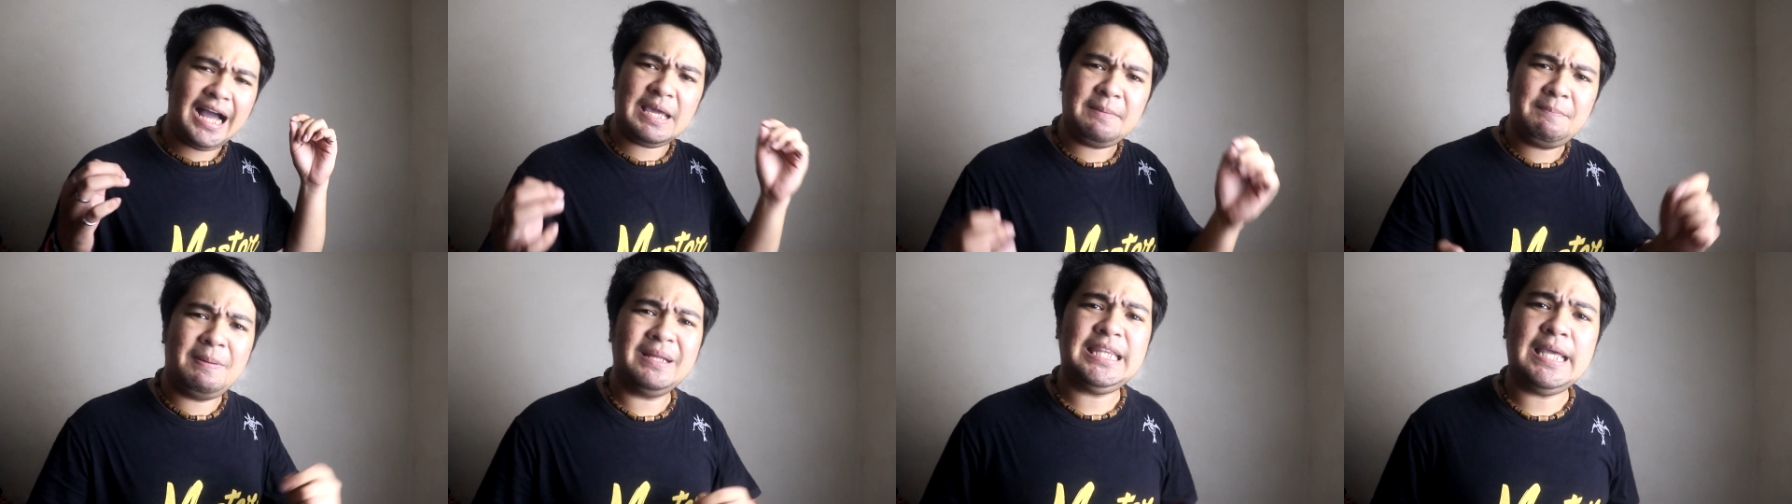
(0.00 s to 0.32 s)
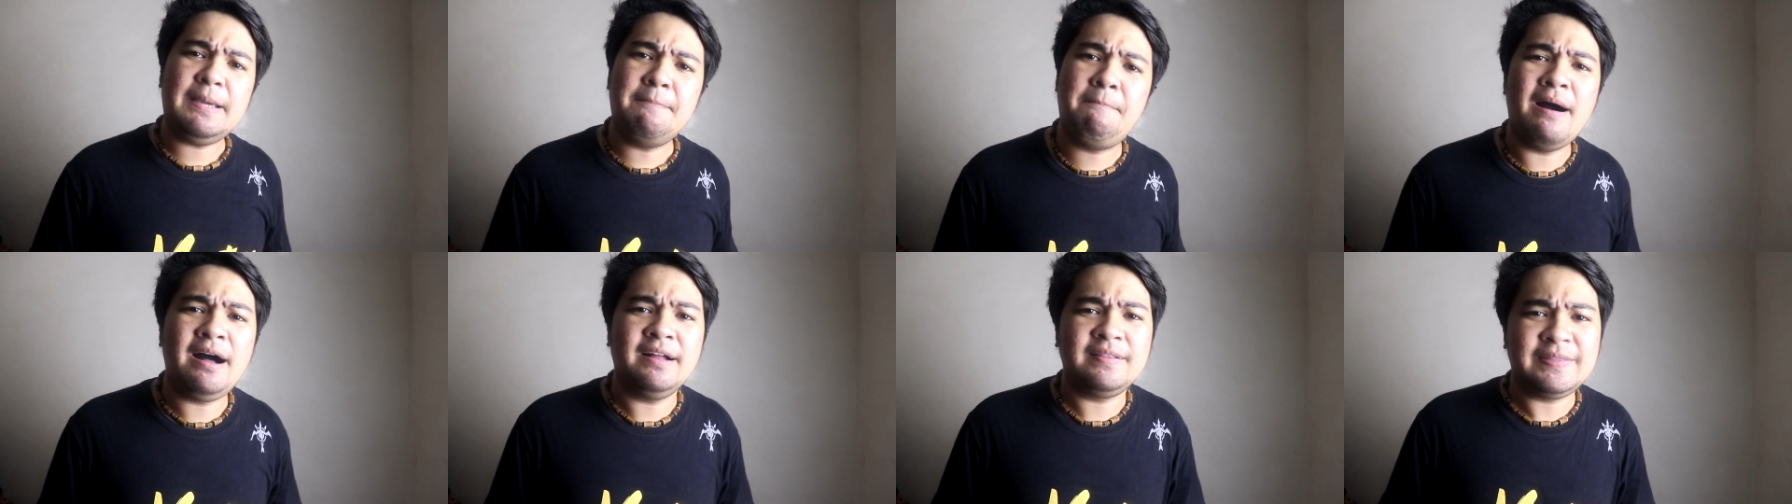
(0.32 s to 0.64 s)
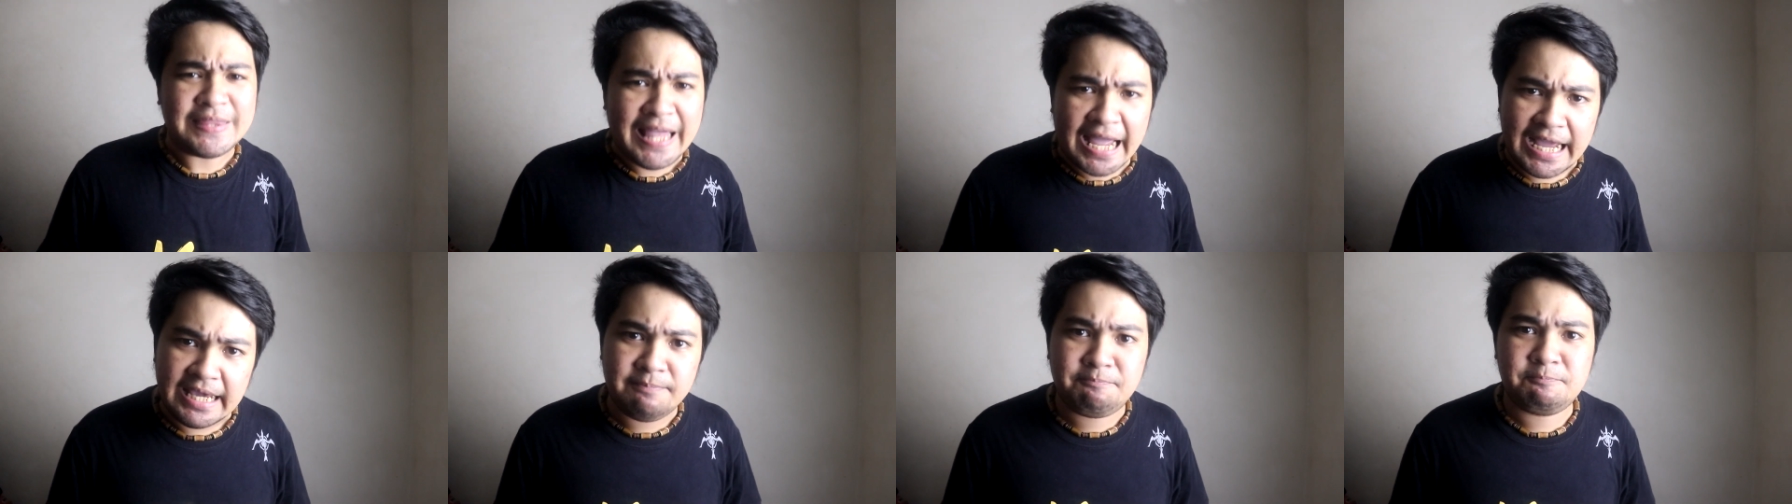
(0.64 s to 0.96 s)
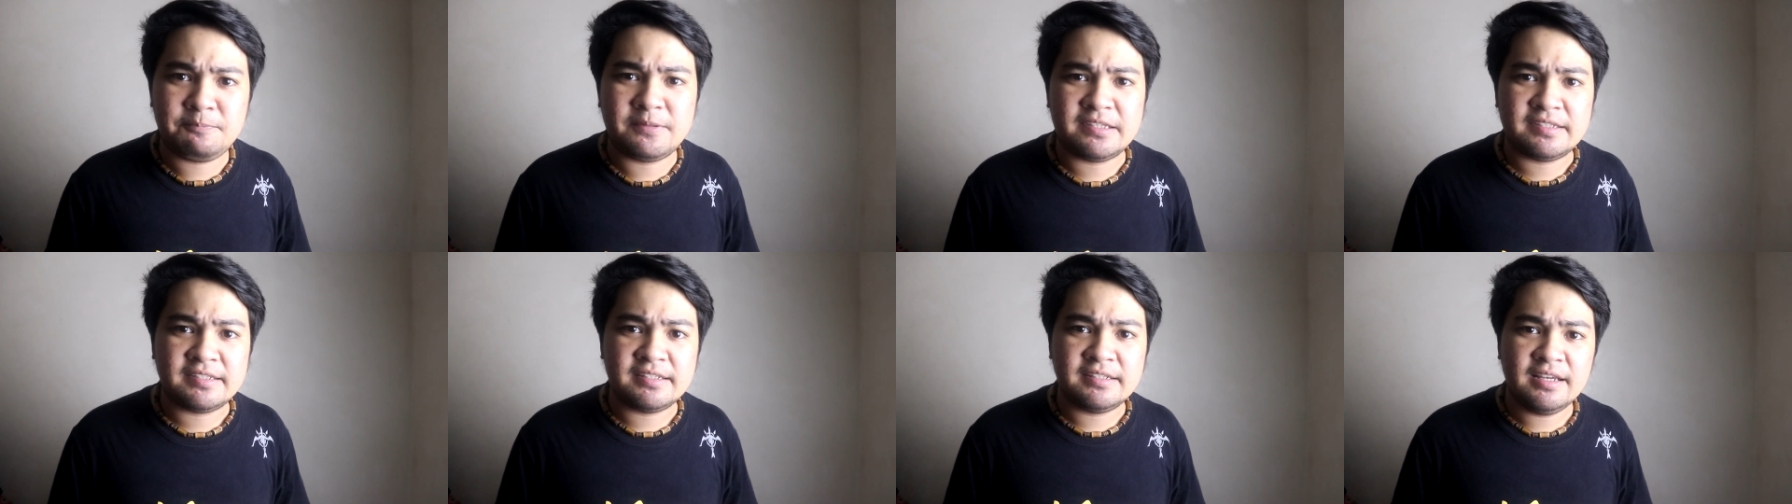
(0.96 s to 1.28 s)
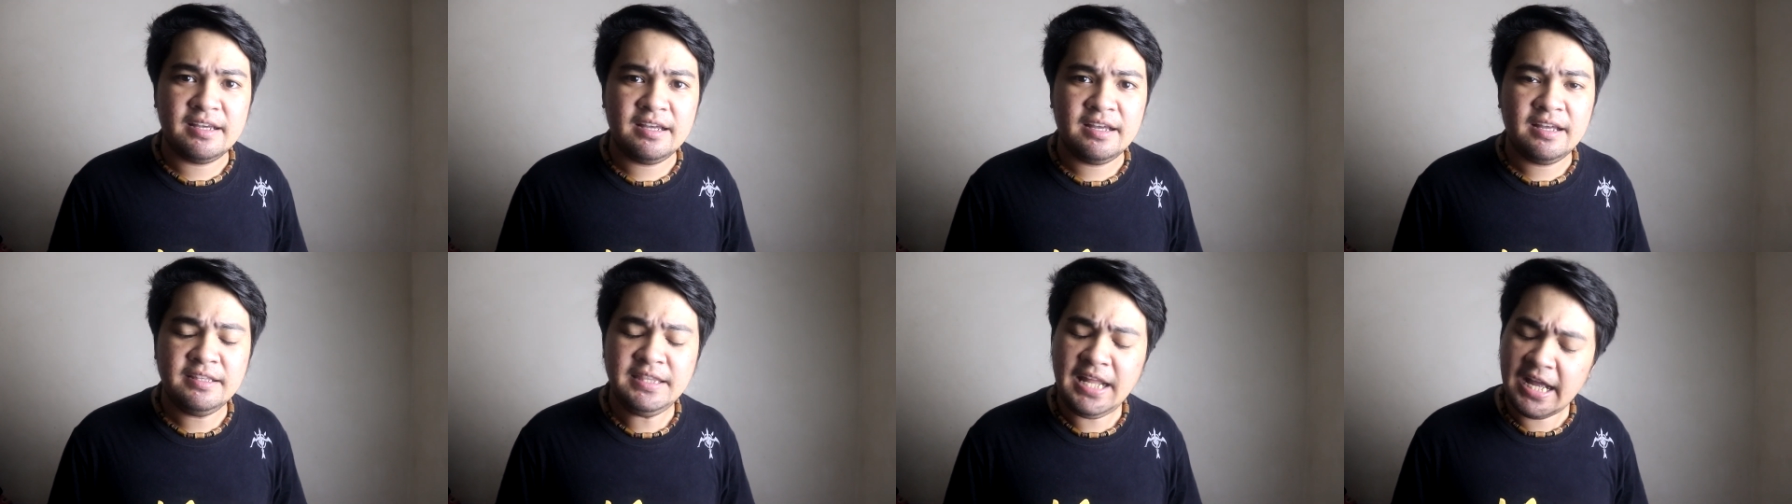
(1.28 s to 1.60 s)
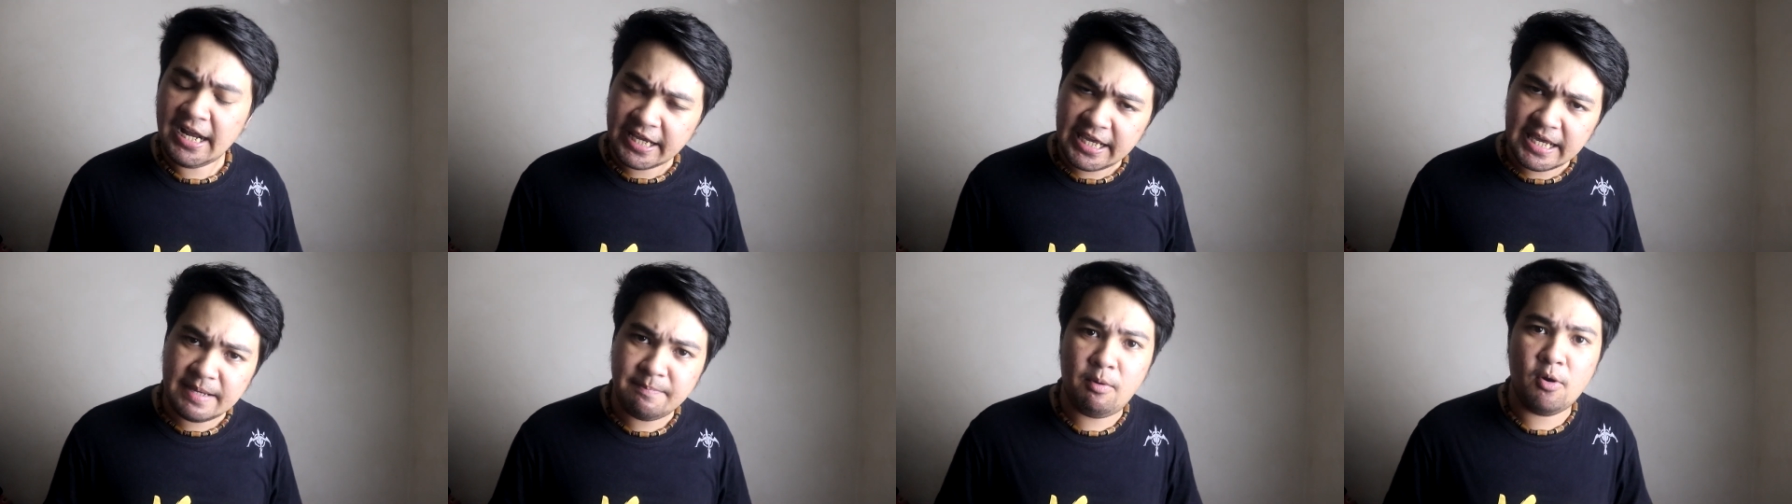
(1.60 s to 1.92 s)
ang iba't ibang types
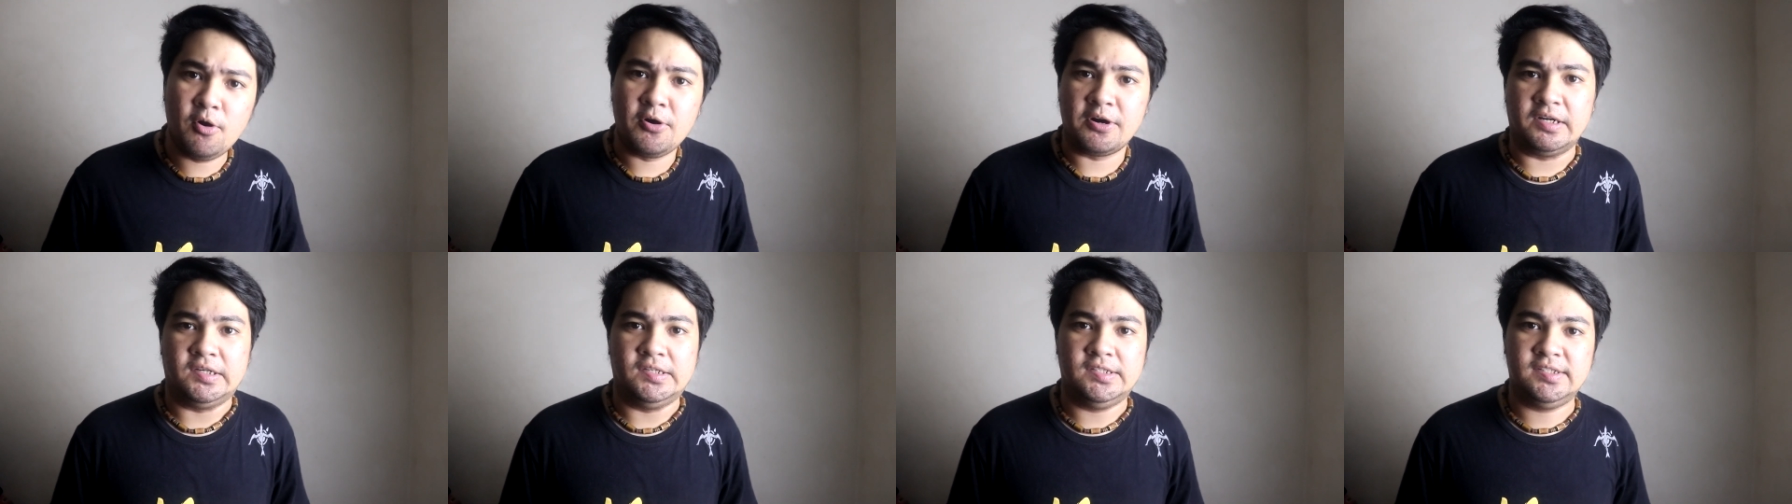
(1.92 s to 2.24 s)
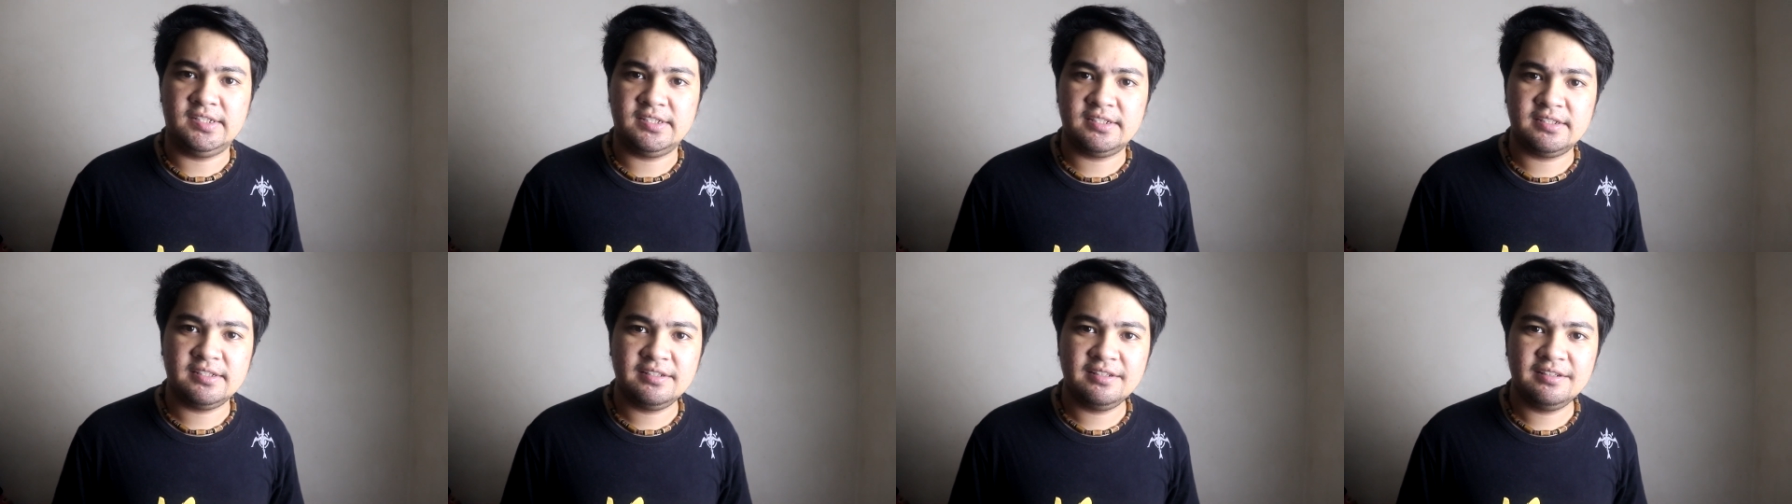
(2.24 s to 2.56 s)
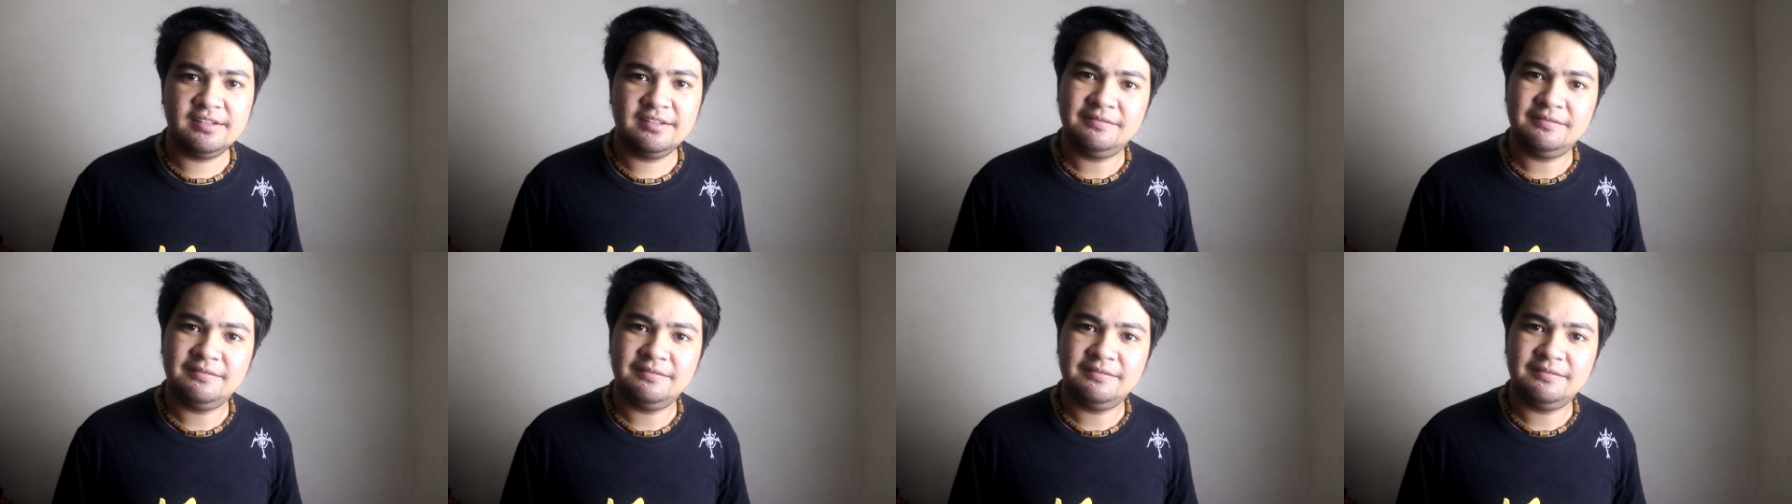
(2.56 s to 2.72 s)
ng keyboards.